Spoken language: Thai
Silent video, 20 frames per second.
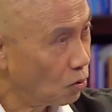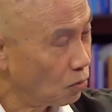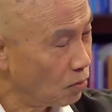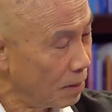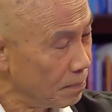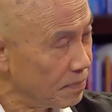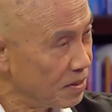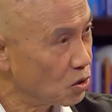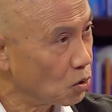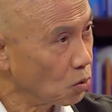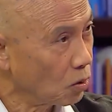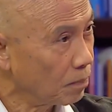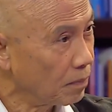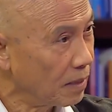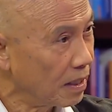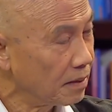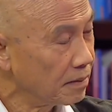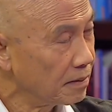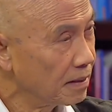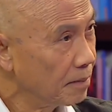คุณว่ามีส่วน
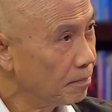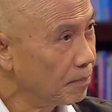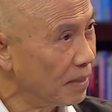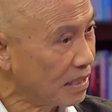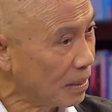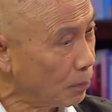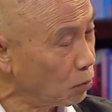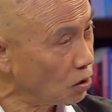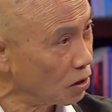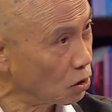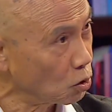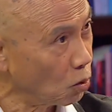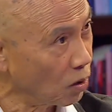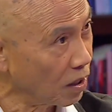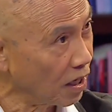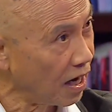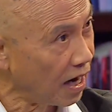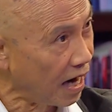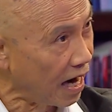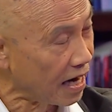ไหมไม่ใช่พูดถึงตัว
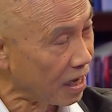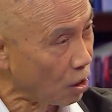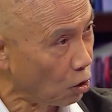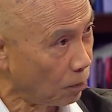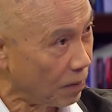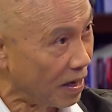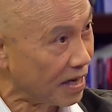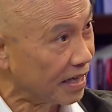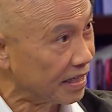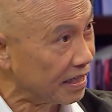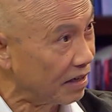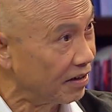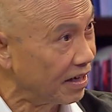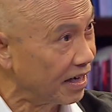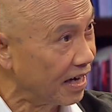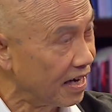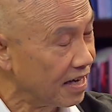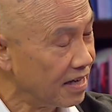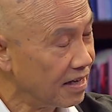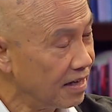เนื้อหากฎหมายอย่างเดียว
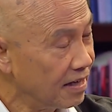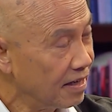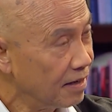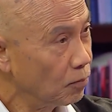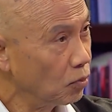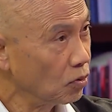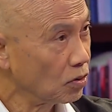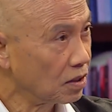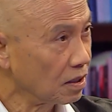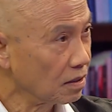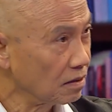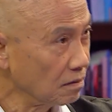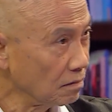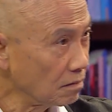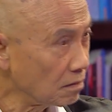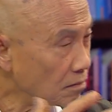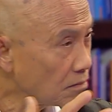แล้วนะพูดถึง